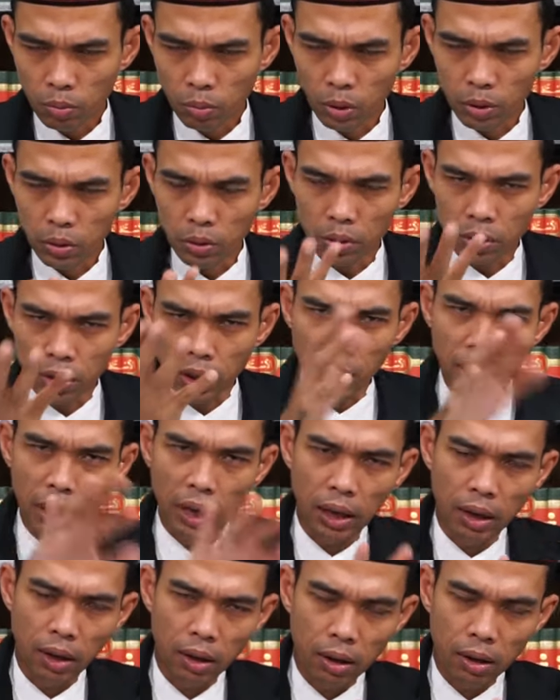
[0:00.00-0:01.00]
untuk
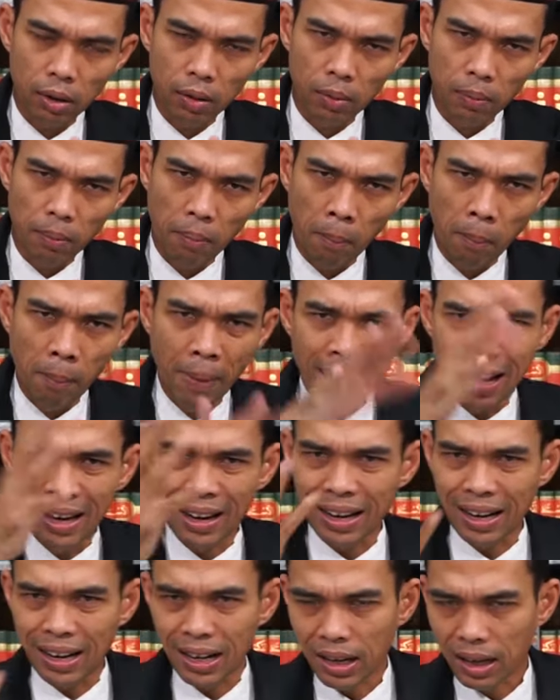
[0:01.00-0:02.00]
tenang,
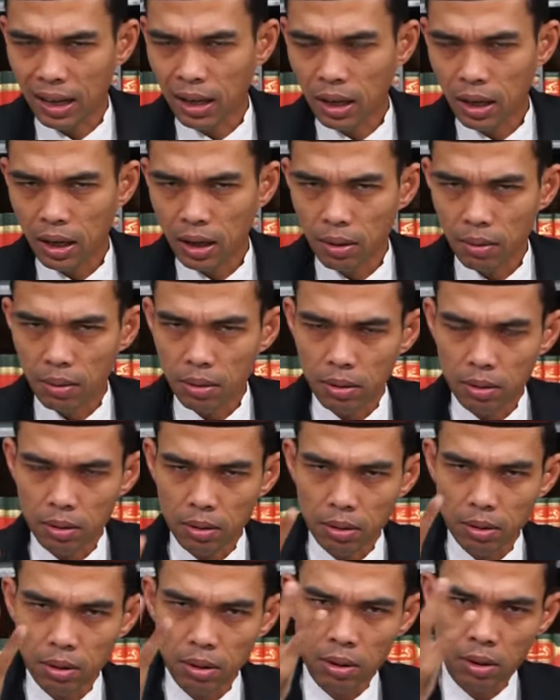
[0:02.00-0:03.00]
marah,
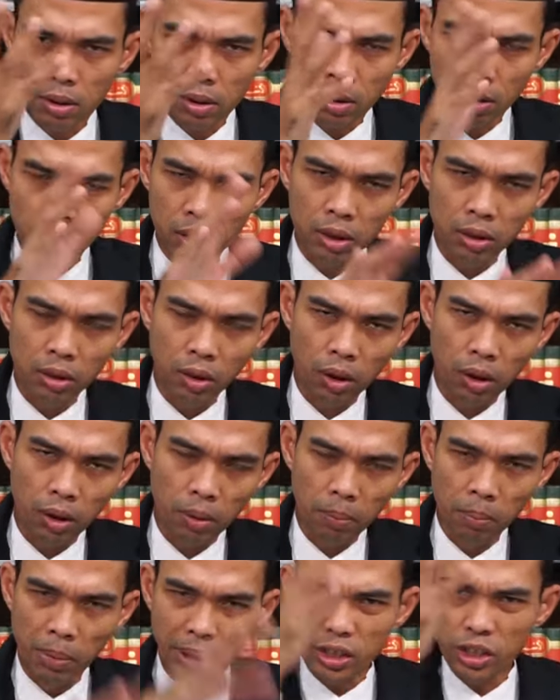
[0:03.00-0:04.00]
ridha,
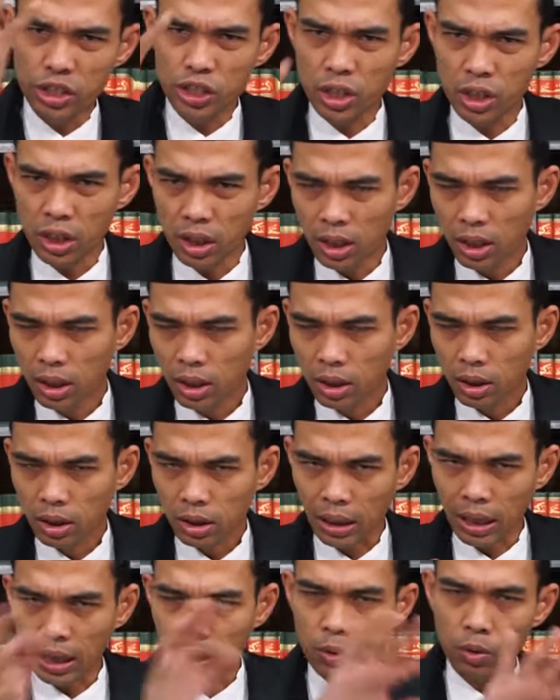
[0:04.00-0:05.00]
benci,
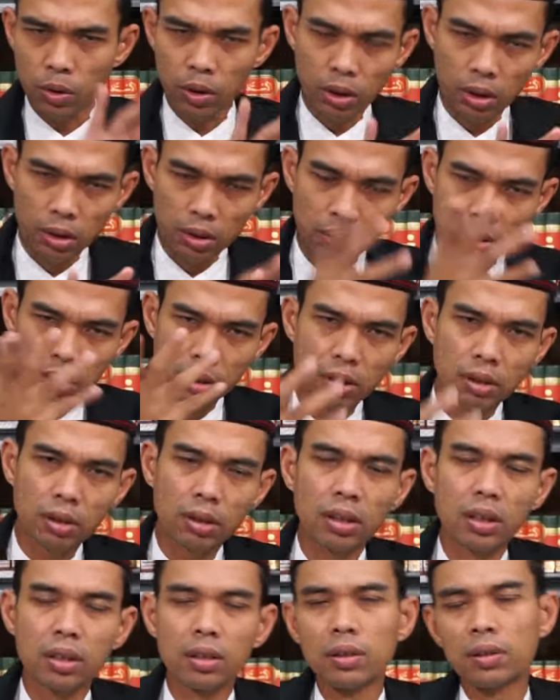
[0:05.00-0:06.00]
takut.
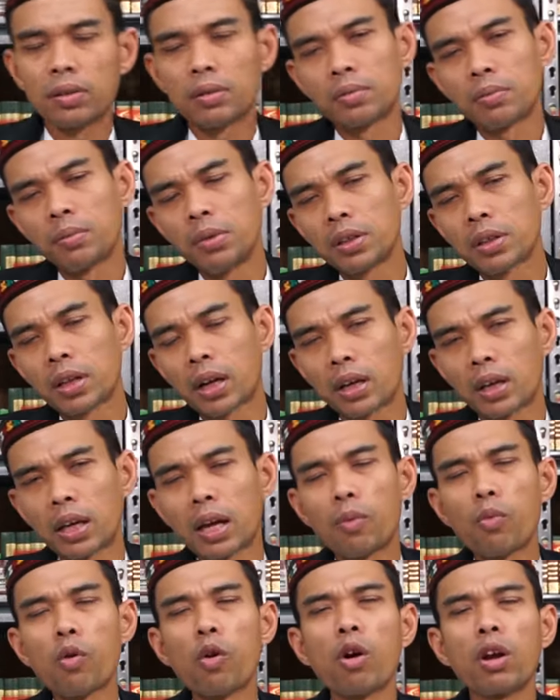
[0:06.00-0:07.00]
Minta,
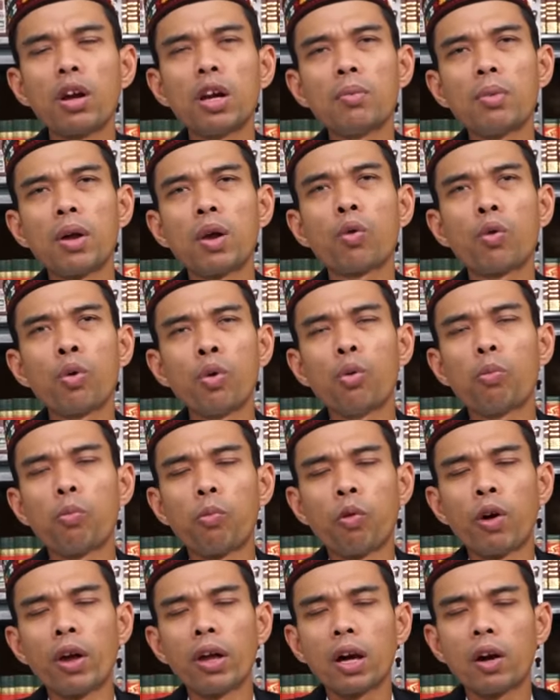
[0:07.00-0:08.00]
ya muqallibal qulub,
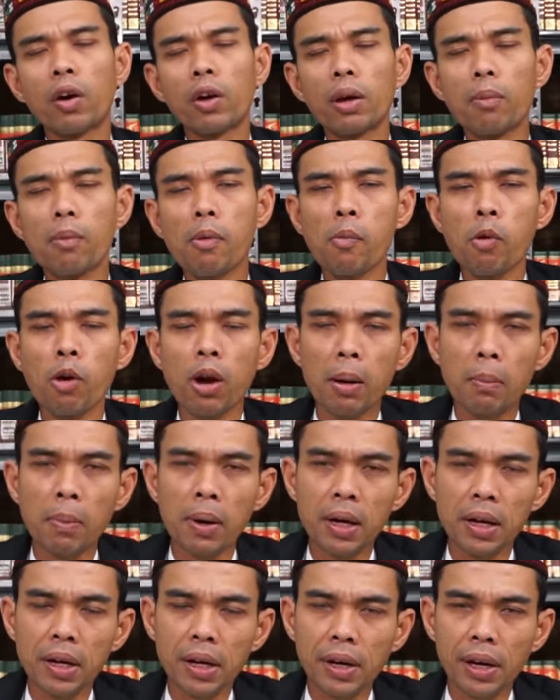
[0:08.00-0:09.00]
wahai engkau yang
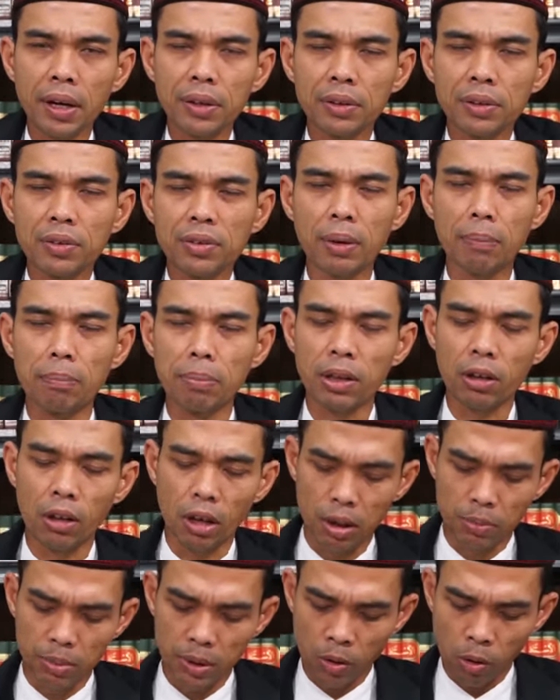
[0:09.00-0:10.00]
membolak-balikkan hati. Sabit
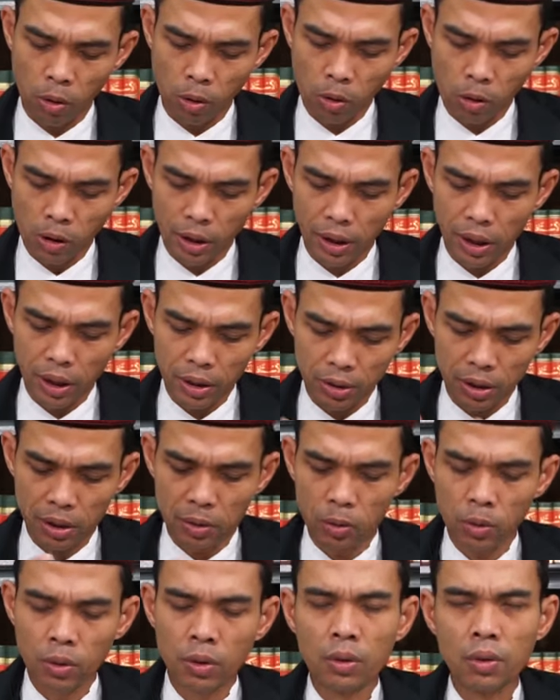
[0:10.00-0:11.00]
qalbi, kokohkan
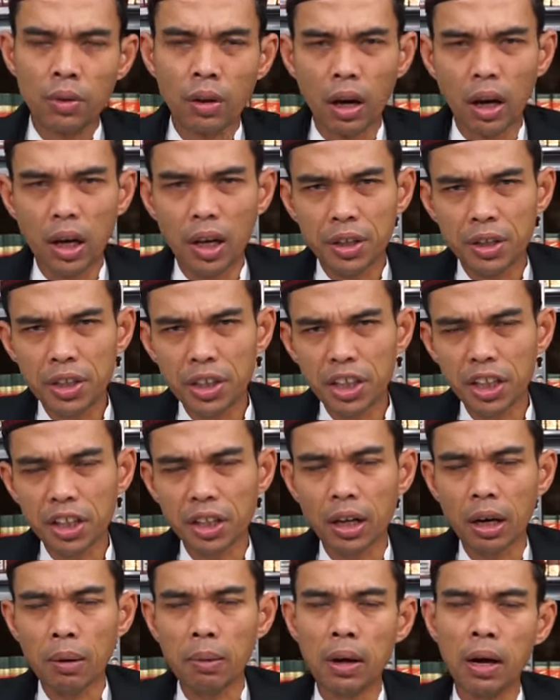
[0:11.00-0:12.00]
hatiku. Ala
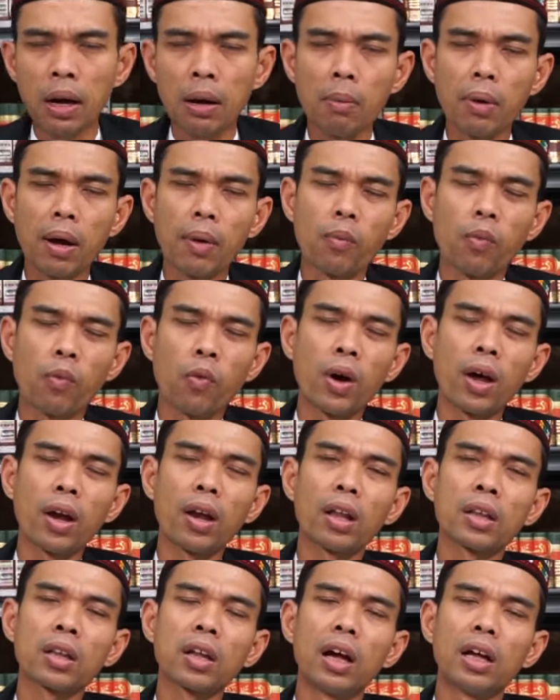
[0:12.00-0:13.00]
dinik dalam agama, wa
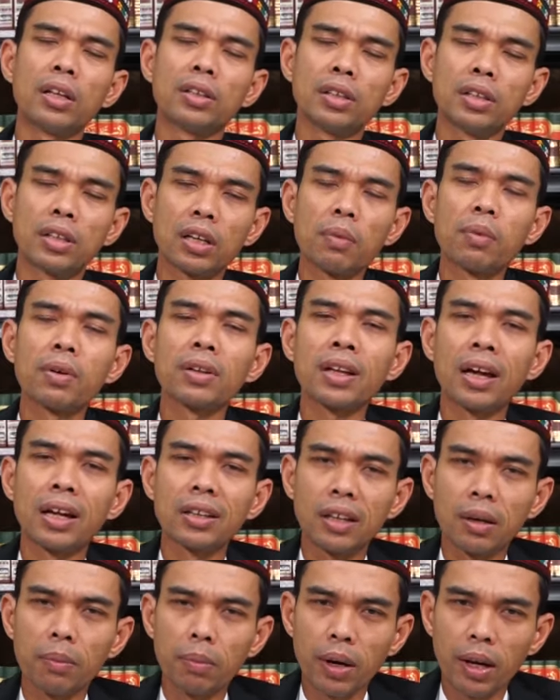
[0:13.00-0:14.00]
ala ta'atik dalam
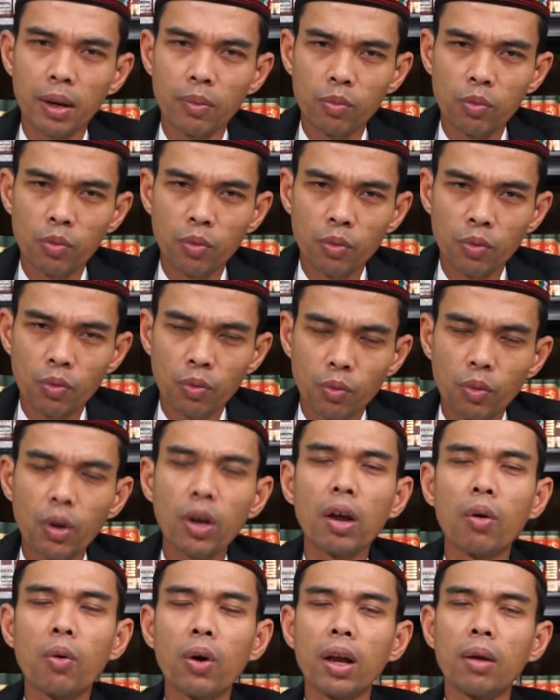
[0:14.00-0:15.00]
ketaatan padamu.
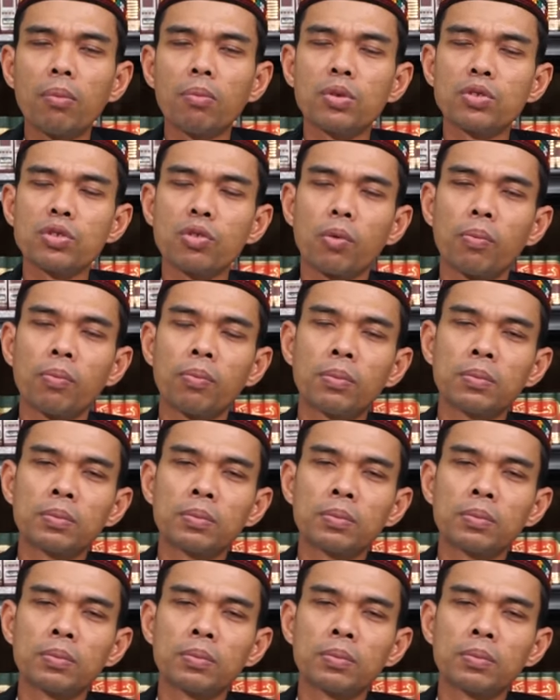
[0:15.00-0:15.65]
Wallahu a'lam.